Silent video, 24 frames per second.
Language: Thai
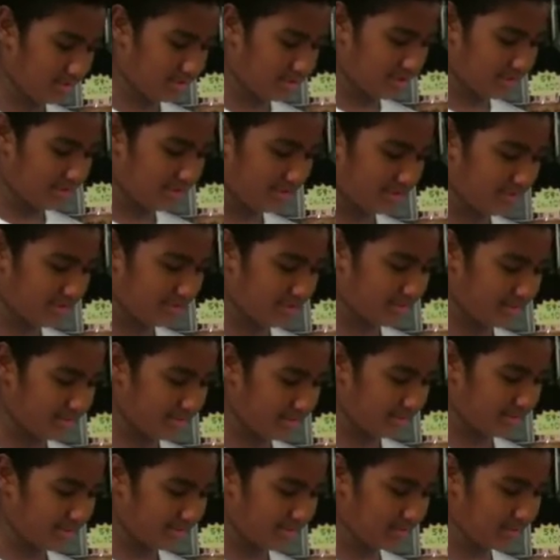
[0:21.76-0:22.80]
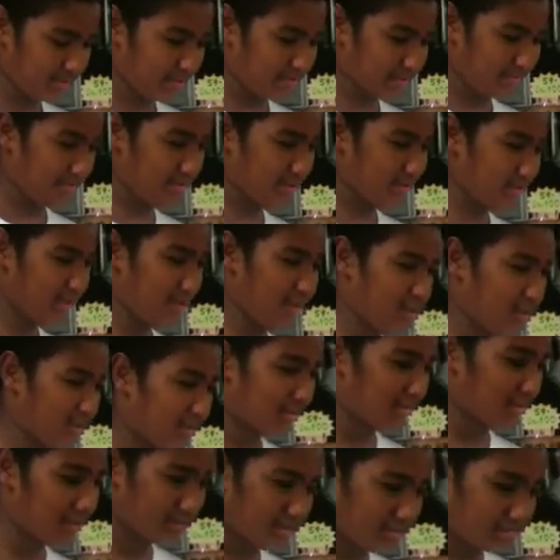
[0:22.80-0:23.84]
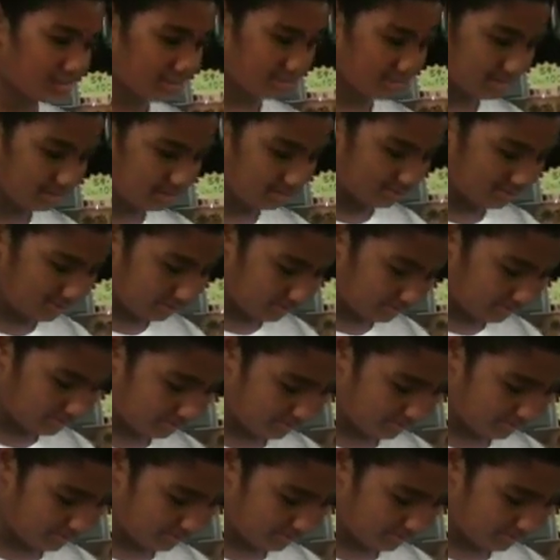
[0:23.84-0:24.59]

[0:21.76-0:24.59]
อ่าลองดูเลยครับใจเย็นอ่า